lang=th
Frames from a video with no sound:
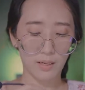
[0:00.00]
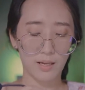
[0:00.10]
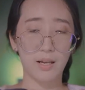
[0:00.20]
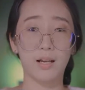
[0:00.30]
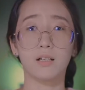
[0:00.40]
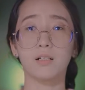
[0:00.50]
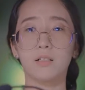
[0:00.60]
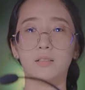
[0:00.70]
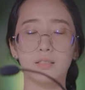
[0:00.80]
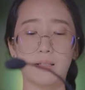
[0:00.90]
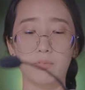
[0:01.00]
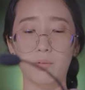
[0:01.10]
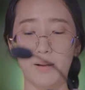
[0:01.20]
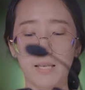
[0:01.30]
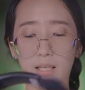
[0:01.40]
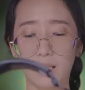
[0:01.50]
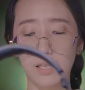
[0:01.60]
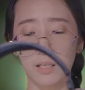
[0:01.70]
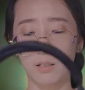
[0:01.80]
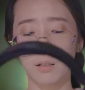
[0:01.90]
อ่าเสียบลงไปอย่าง
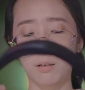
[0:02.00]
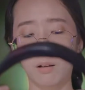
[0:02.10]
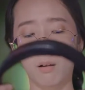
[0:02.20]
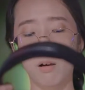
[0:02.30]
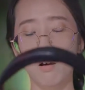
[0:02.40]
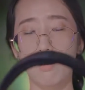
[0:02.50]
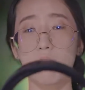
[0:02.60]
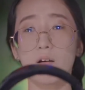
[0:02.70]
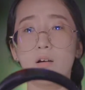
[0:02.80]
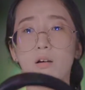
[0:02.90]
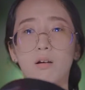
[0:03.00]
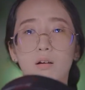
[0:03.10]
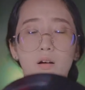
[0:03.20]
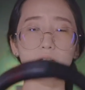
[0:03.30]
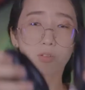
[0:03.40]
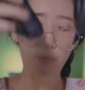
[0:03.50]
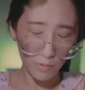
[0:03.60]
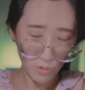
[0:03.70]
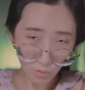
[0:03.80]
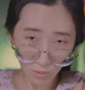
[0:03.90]
นี้ แล้วก็ลองสวม
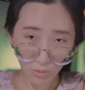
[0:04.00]
ดู